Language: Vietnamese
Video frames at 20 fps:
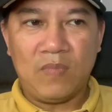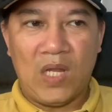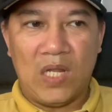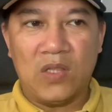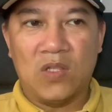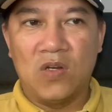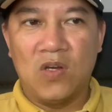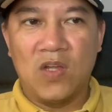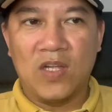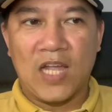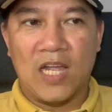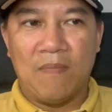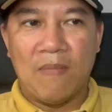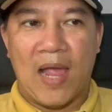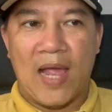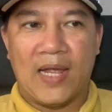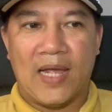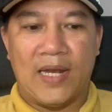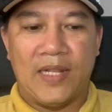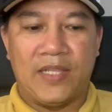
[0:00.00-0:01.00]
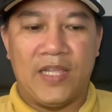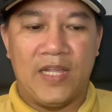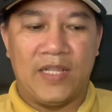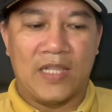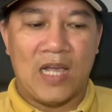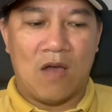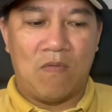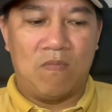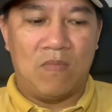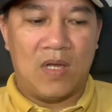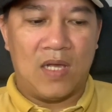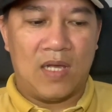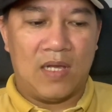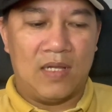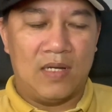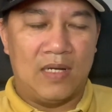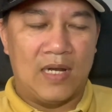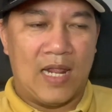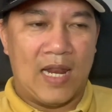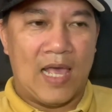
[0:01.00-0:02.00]
tôi nói các bạn ngành truyền thông á
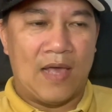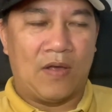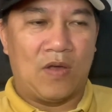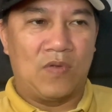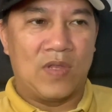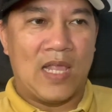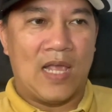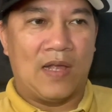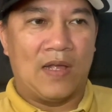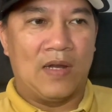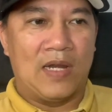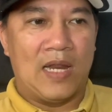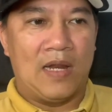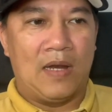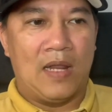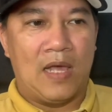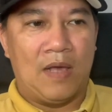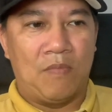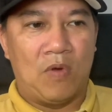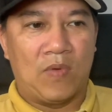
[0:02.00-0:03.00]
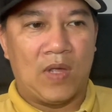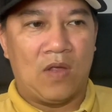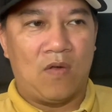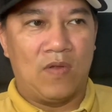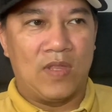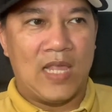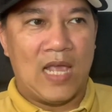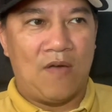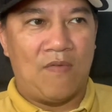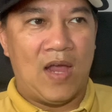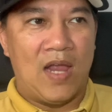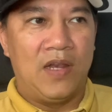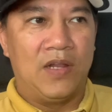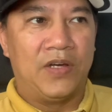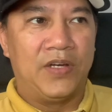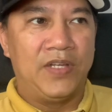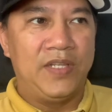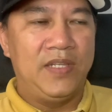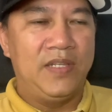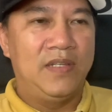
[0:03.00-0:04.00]
là làm không gian là một cái con dao hai
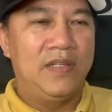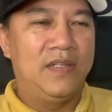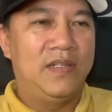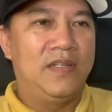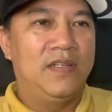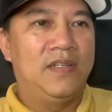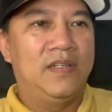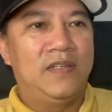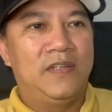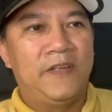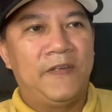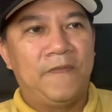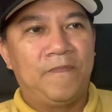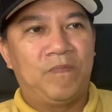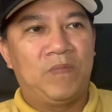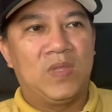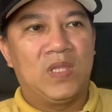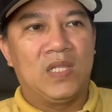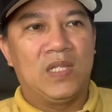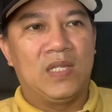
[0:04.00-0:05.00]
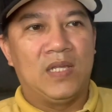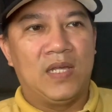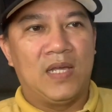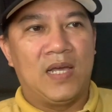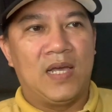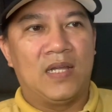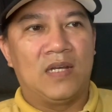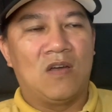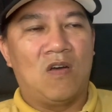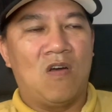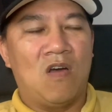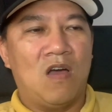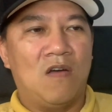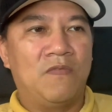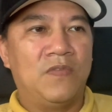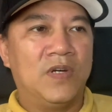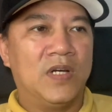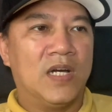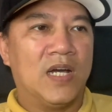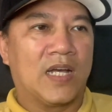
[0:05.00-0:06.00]
lưỡi à, nó
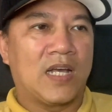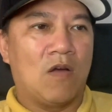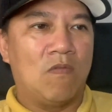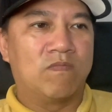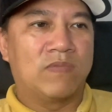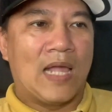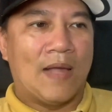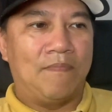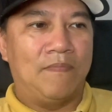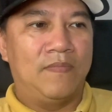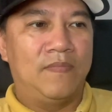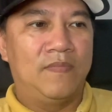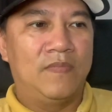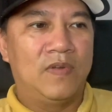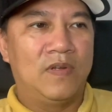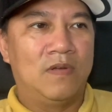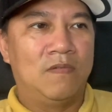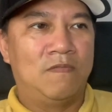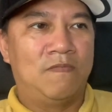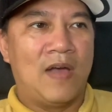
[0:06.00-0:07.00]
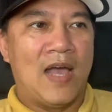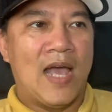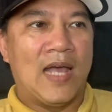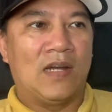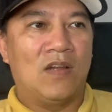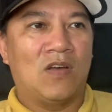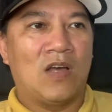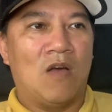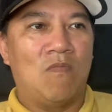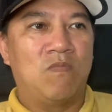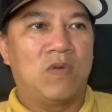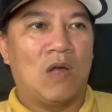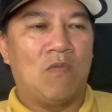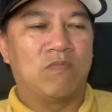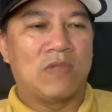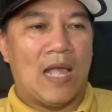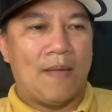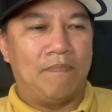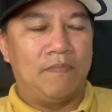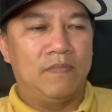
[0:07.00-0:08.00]
vừa công tâm và nó không
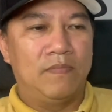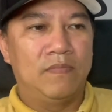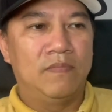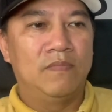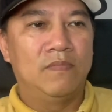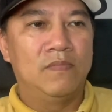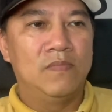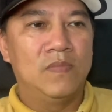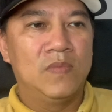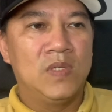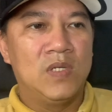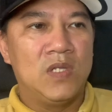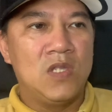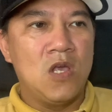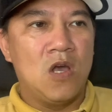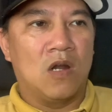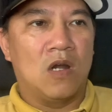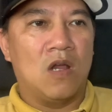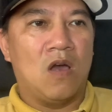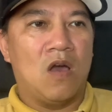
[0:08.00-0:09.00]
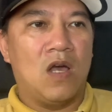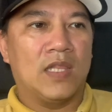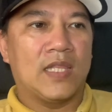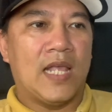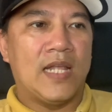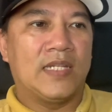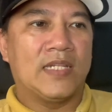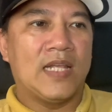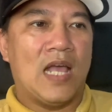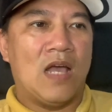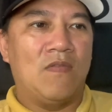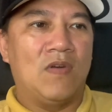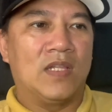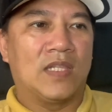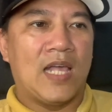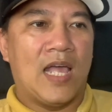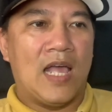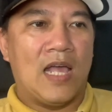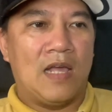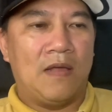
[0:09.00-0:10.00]
công tâm do đó tại sao người
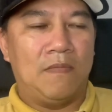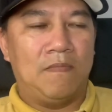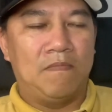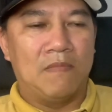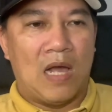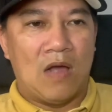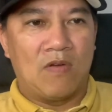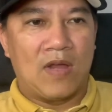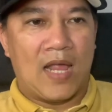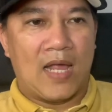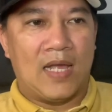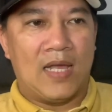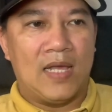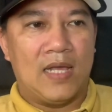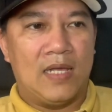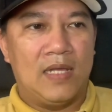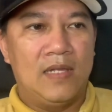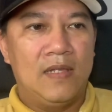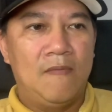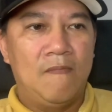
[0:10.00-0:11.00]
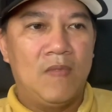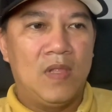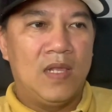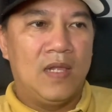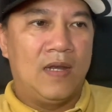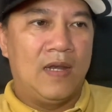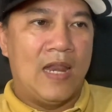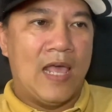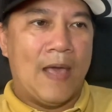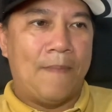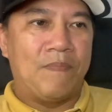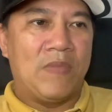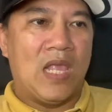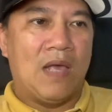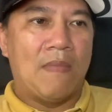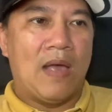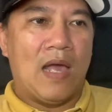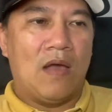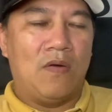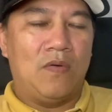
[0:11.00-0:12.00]
ta bảo rằng á làm nhà
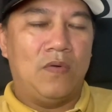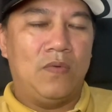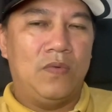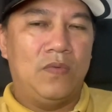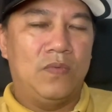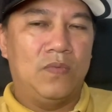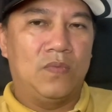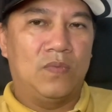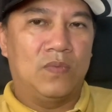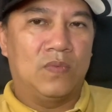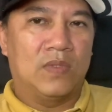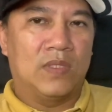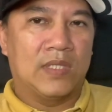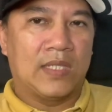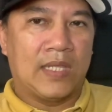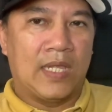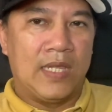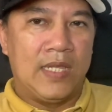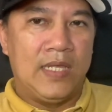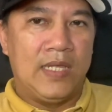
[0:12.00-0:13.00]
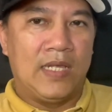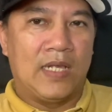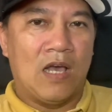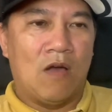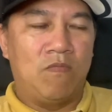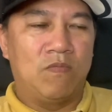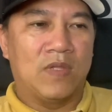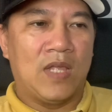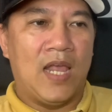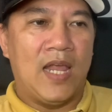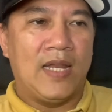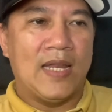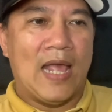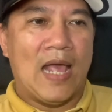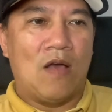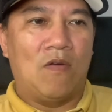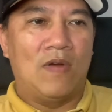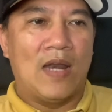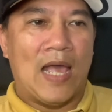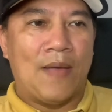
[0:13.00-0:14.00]
báo thì không thể
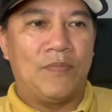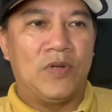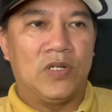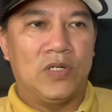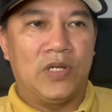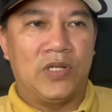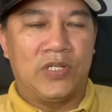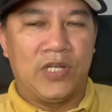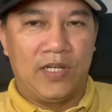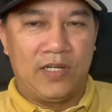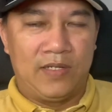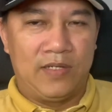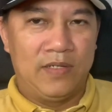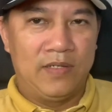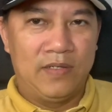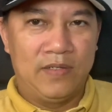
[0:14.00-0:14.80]
nào làm được luật sư